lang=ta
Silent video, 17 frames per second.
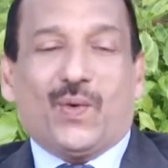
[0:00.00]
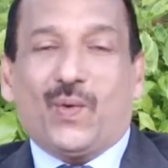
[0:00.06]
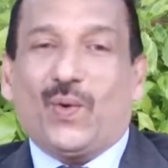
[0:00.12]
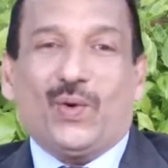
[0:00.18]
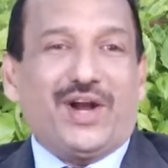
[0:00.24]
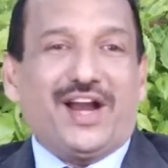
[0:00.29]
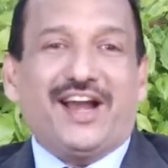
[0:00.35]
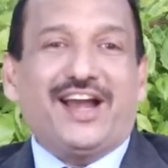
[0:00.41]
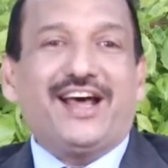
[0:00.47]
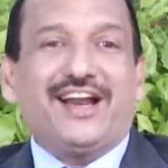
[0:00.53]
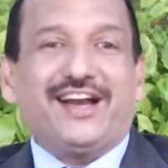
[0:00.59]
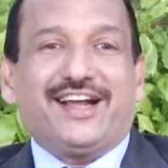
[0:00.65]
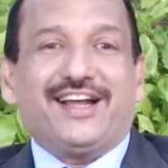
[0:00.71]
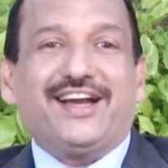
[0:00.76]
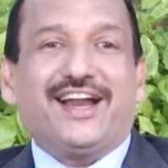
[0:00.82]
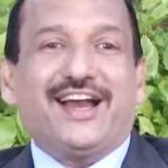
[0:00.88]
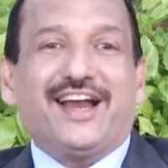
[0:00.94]
ஓ நல்லா
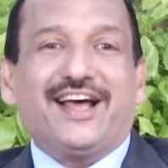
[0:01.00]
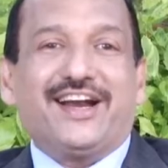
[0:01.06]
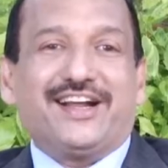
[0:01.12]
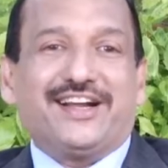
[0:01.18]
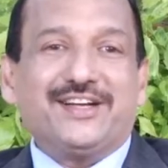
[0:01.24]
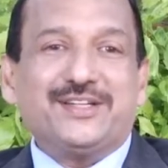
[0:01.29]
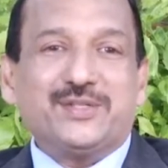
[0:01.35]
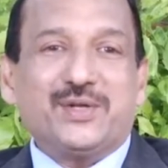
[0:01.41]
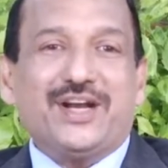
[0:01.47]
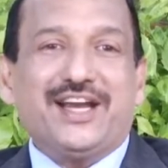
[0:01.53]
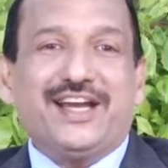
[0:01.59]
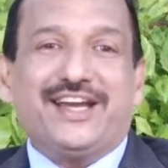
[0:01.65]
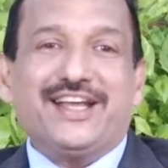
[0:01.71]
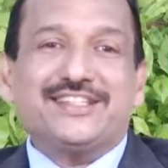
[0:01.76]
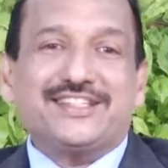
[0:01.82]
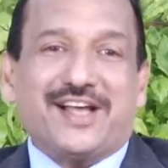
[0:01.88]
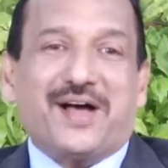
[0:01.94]
இருக்கு நல்லா இருக்குன்னு
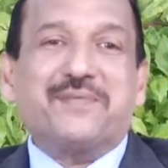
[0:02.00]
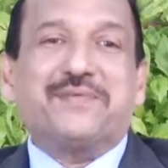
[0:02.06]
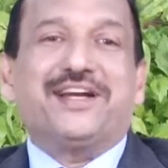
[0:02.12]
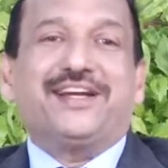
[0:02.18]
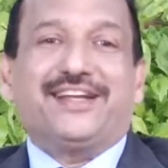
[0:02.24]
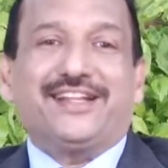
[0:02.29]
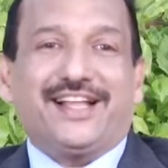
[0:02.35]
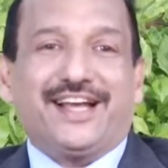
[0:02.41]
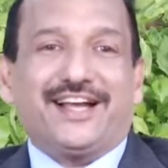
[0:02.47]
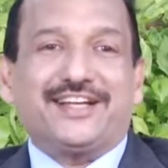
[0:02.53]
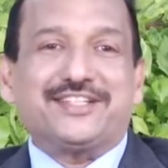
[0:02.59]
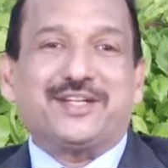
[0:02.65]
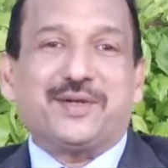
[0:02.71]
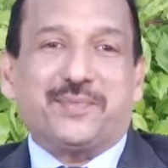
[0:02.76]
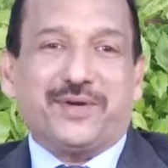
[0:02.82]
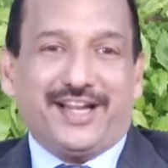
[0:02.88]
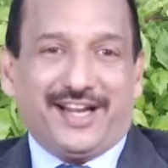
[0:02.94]
சொல்லிட்டு சாப்பிட்டுட்டு இருந்தேன்
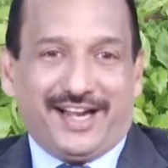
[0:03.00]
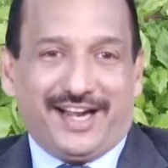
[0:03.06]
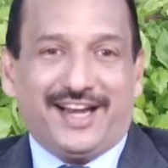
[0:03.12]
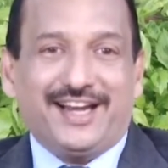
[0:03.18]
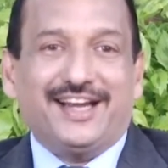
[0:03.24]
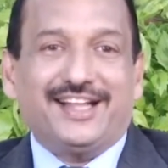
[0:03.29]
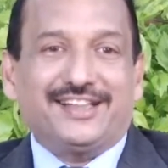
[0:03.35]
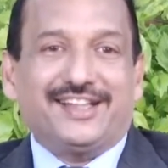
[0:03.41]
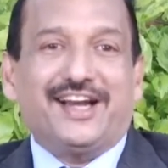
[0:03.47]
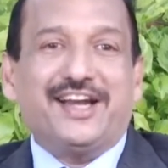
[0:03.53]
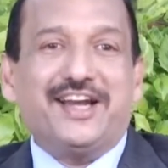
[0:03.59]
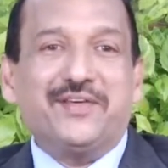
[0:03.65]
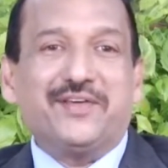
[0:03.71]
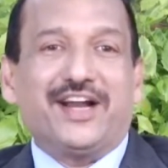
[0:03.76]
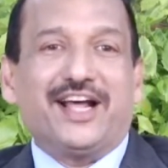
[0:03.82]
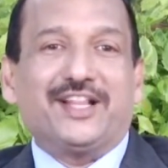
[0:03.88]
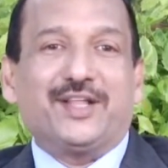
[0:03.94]
கஷ்டப்பட்டு கண்ணில்
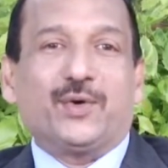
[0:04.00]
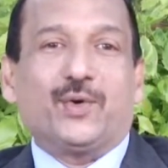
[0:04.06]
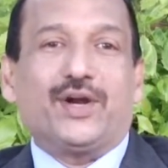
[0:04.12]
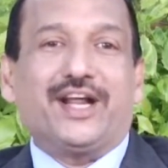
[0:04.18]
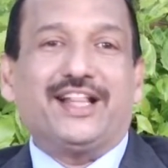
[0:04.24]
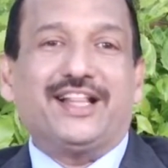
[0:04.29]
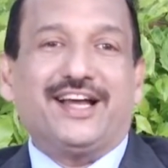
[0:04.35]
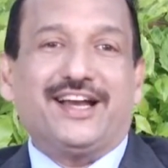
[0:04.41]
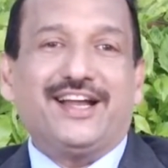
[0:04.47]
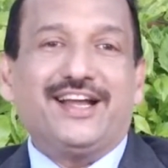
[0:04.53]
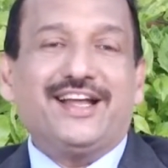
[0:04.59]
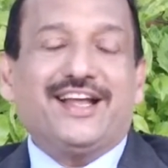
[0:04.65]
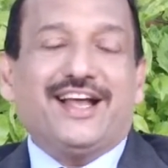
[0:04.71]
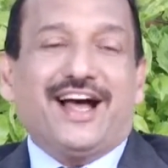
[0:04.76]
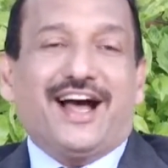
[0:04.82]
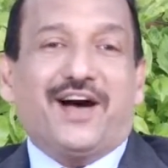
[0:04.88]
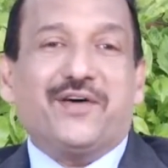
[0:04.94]
தண்ணி வராத குறைதான்
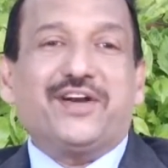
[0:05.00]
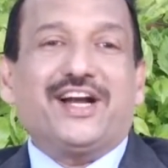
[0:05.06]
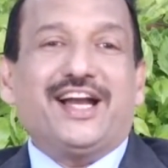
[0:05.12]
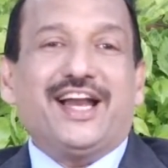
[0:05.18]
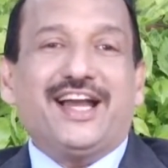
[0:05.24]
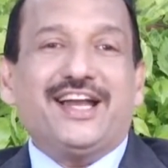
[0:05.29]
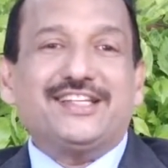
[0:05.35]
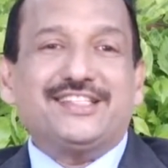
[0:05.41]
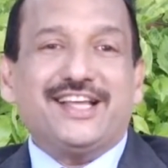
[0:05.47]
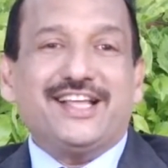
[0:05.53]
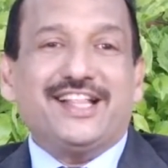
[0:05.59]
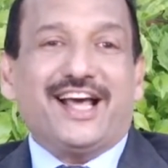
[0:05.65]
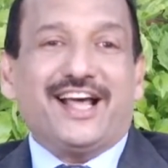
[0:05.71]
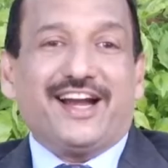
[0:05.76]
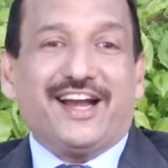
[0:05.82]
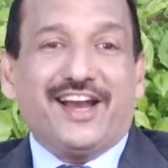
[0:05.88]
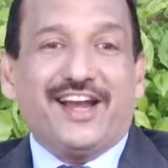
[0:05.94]
அவர்கள் என்ன
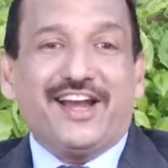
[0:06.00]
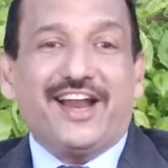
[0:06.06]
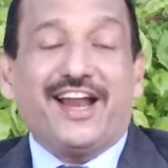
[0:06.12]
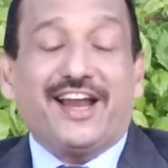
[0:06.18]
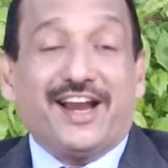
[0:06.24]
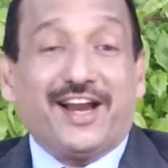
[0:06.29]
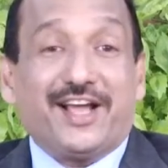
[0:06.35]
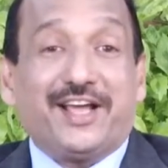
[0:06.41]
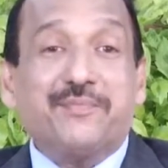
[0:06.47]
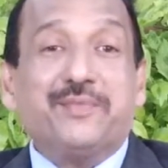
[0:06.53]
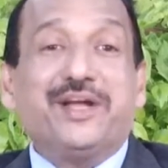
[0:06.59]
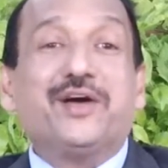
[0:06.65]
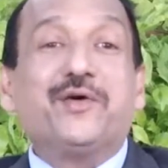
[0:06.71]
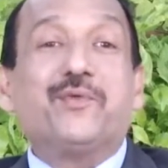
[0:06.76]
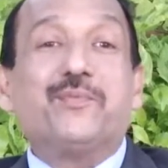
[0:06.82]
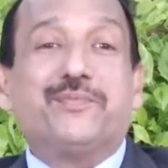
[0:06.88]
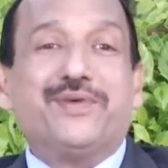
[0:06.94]
செய்தார்கள் என்றால் எனக்கு
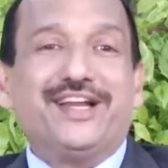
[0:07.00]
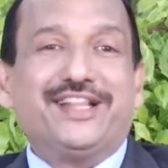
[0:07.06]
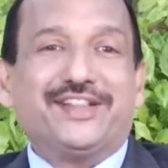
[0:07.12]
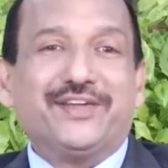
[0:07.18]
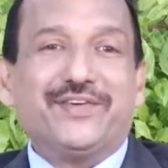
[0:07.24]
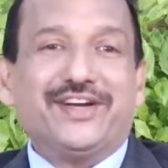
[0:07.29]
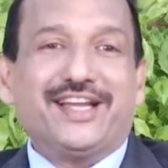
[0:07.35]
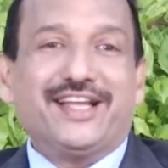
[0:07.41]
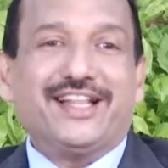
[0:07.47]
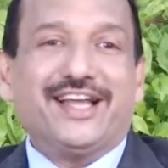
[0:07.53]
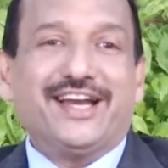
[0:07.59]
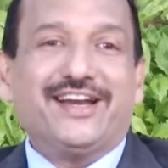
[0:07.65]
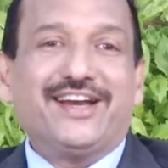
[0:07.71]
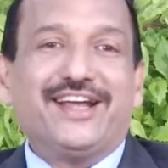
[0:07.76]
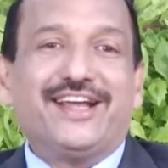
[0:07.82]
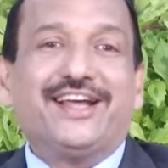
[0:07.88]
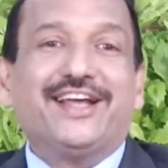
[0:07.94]
மிகவும் பிடித்து விட்டது
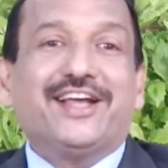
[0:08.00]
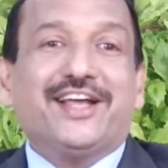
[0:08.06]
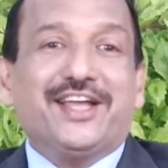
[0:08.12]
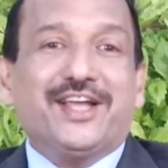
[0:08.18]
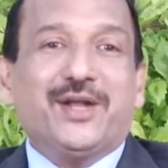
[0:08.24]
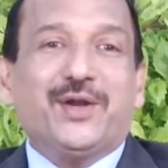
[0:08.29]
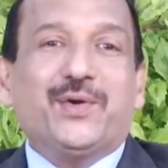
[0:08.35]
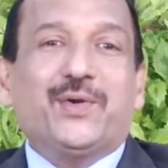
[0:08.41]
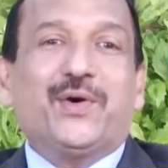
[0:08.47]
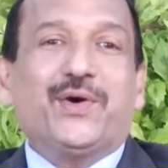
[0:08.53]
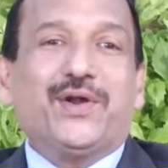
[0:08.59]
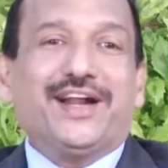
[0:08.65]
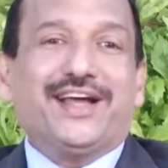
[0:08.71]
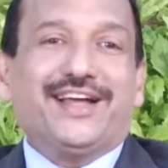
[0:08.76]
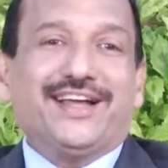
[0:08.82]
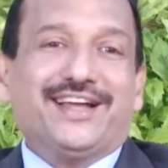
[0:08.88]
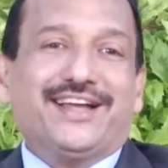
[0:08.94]
என்று
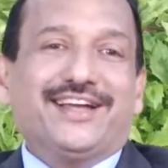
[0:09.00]
இன்னொரு